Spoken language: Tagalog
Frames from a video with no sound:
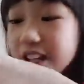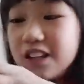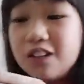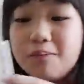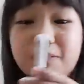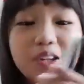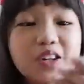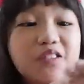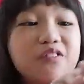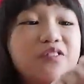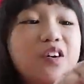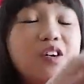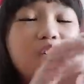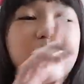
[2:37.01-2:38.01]
Ito po yung
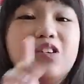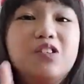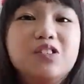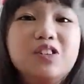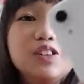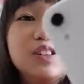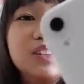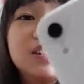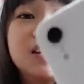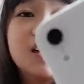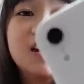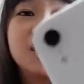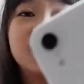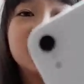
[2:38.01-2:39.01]
phone.
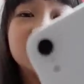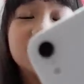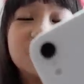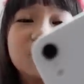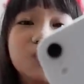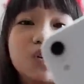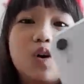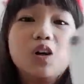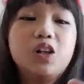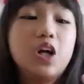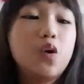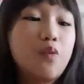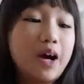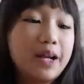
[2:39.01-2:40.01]
Ganda nung
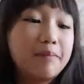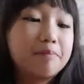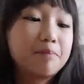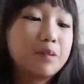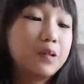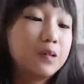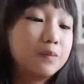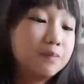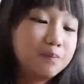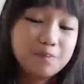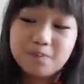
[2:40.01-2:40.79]
color white po.